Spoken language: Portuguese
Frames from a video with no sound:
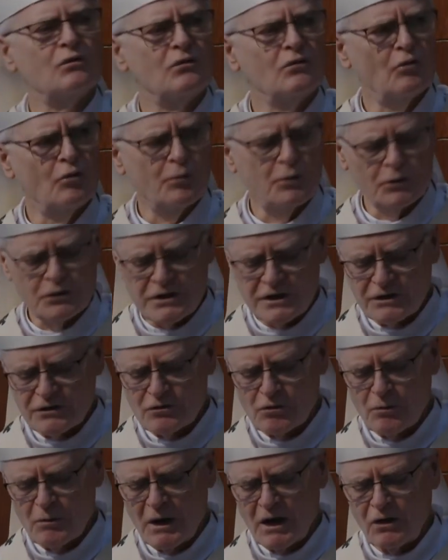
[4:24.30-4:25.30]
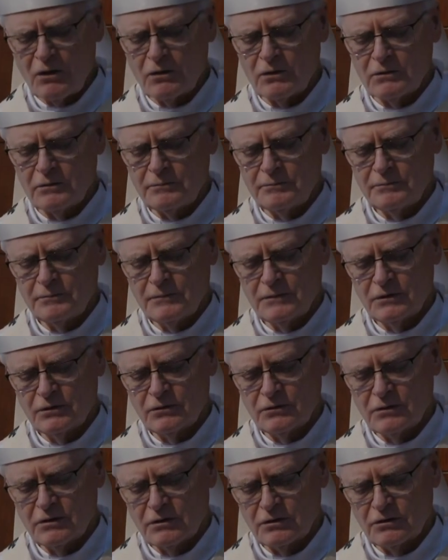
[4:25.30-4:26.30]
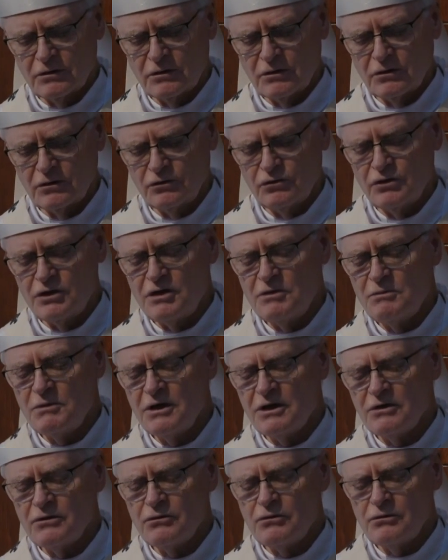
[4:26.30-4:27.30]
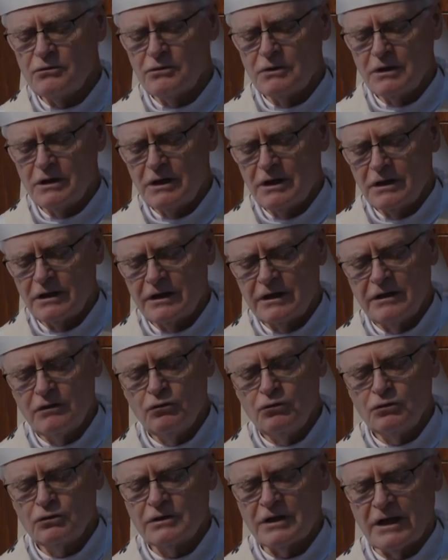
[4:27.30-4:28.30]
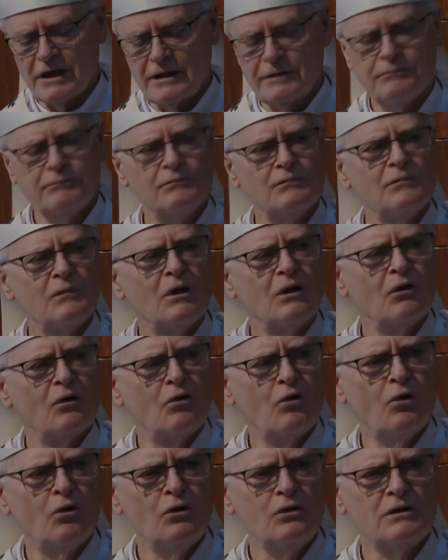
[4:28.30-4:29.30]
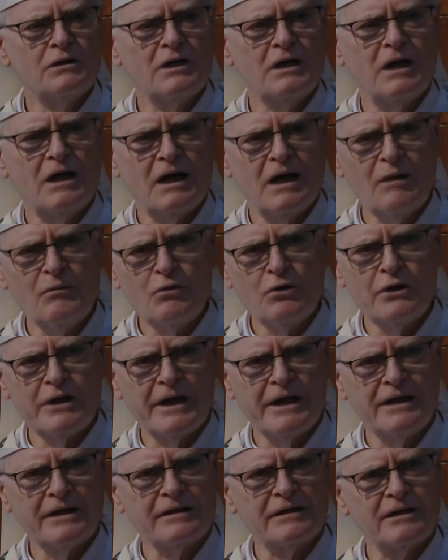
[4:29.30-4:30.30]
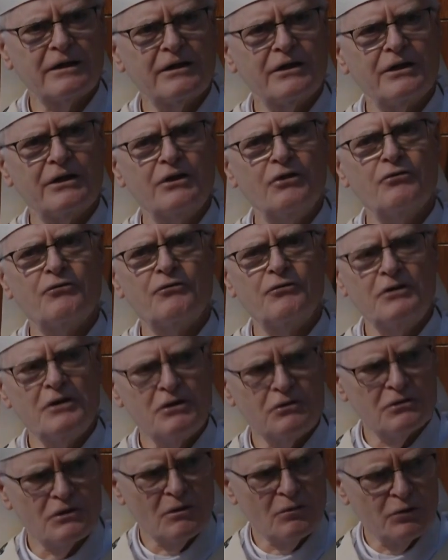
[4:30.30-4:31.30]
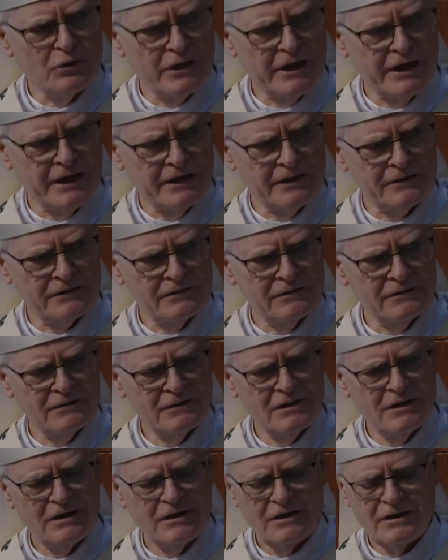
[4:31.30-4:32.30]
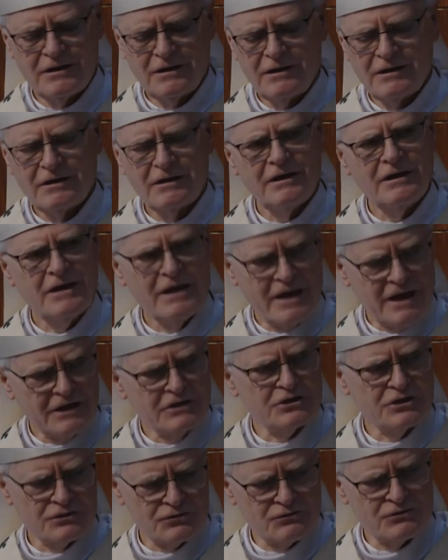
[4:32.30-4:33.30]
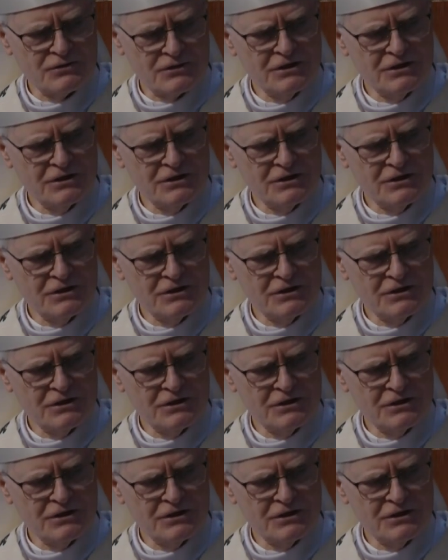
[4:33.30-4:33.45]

o poder do mal, do inimigo que luta contra a mulher e o filho da mulher, que é Jesus